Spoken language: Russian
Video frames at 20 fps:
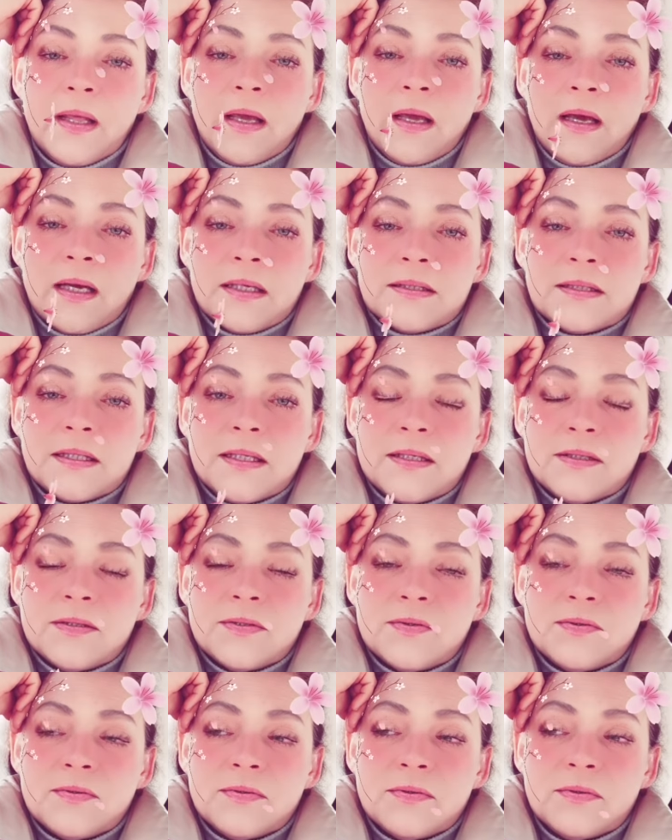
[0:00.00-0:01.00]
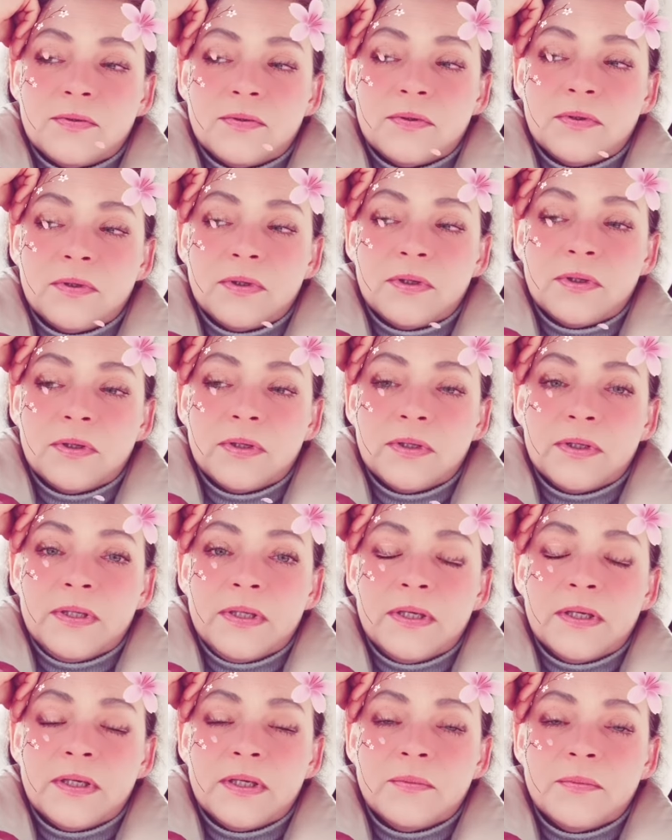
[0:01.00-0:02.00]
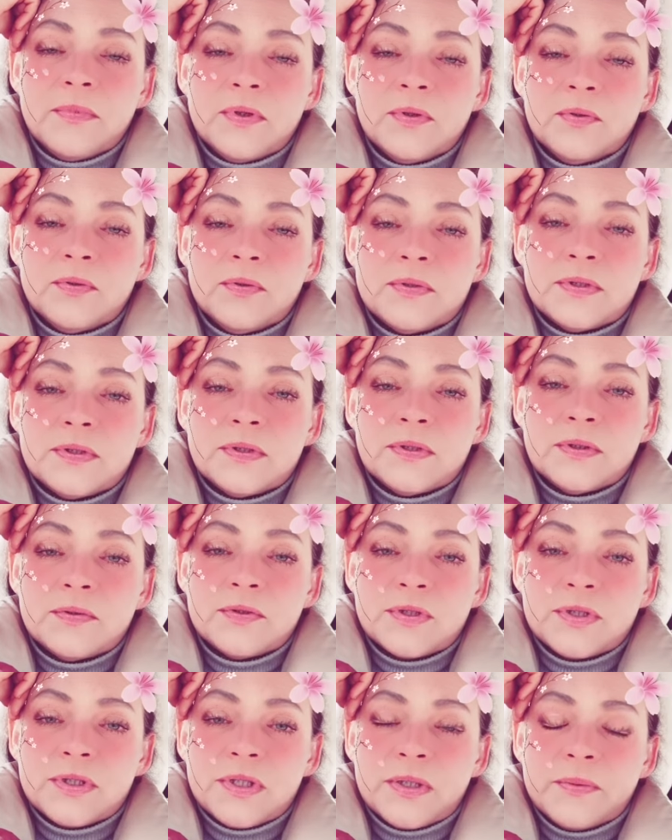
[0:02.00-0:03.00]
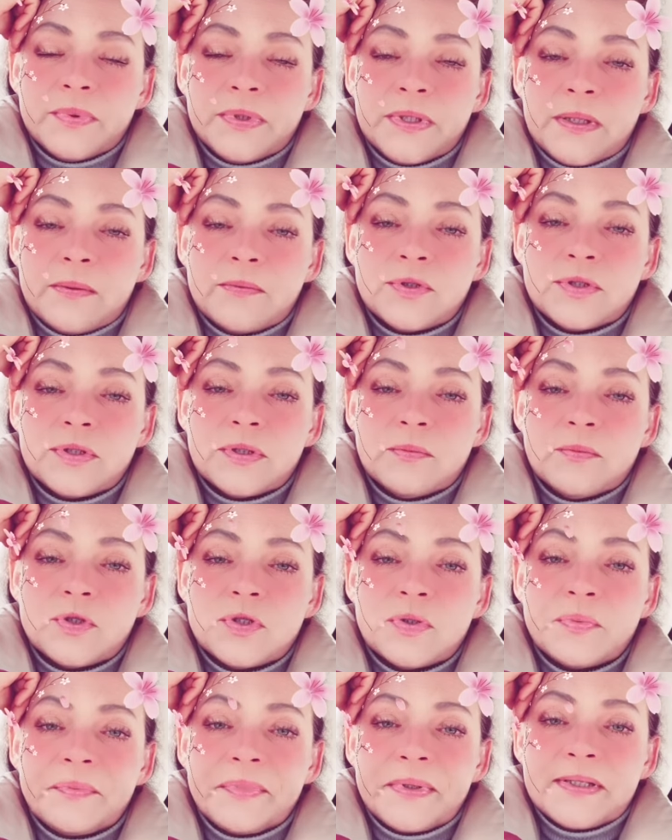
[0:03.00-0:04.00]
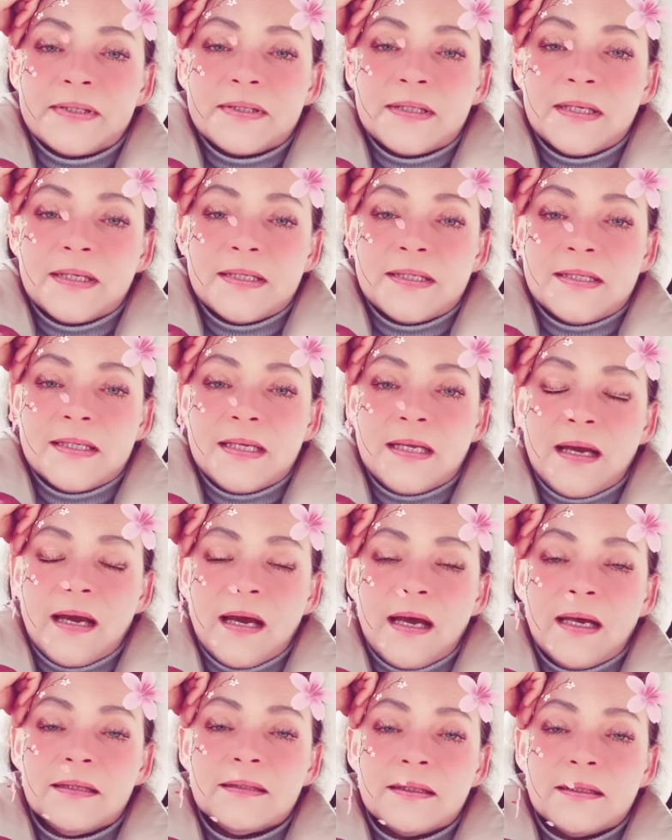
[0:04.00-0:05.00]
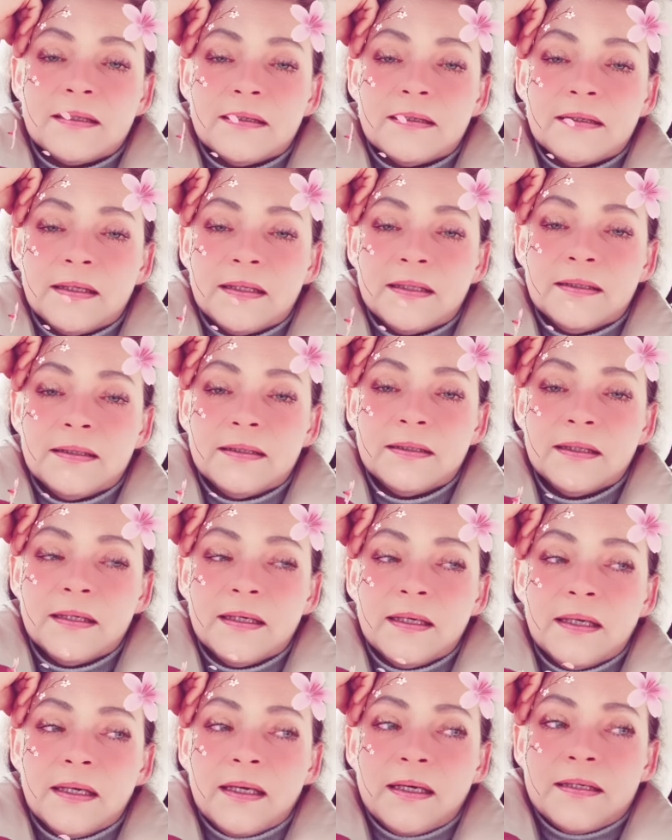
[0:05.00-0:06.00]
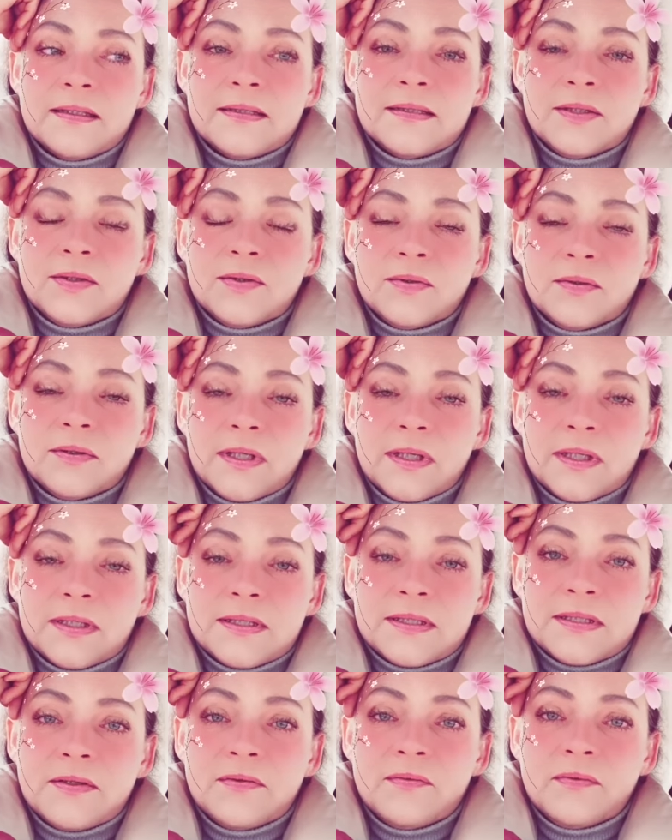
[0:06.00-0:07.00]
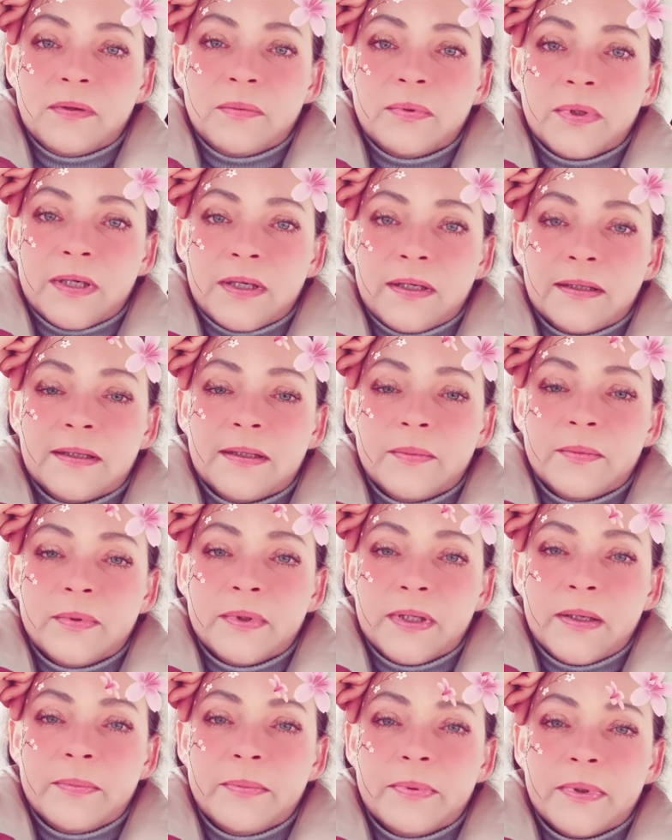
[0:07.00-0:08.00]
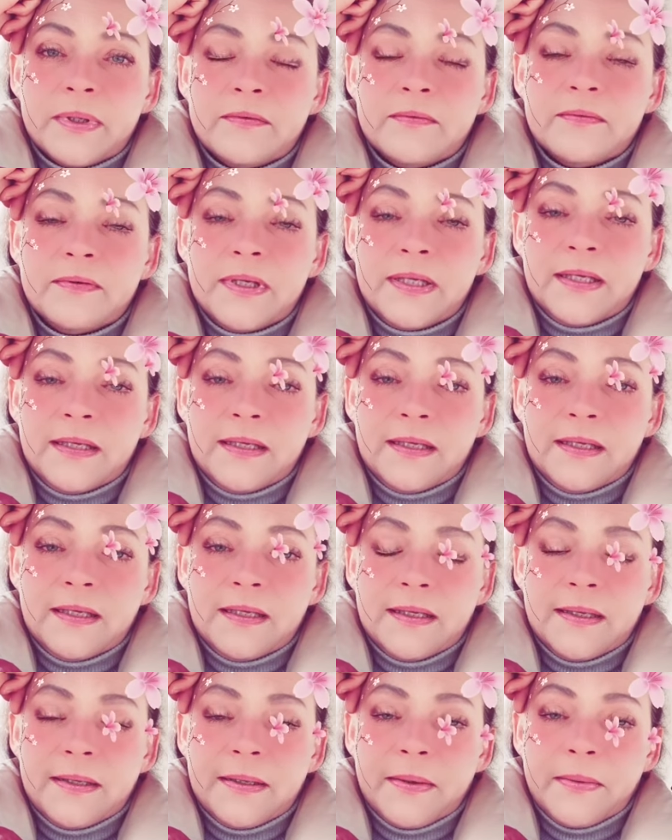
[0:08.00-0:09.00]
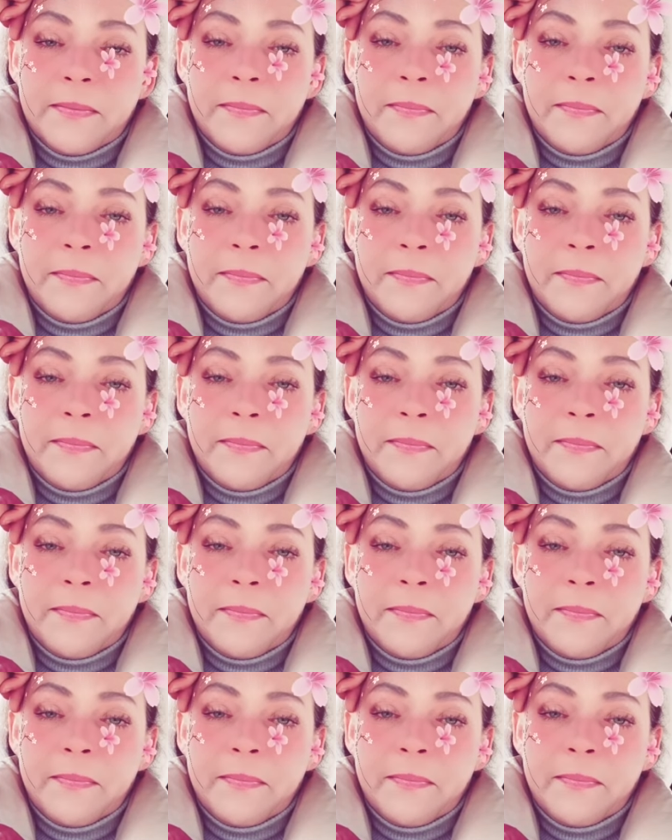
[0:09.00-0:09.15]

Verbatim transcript: Аскезу э, не рекомендуется нарушать, потому что может произойти откат ситуации в обратном направлении.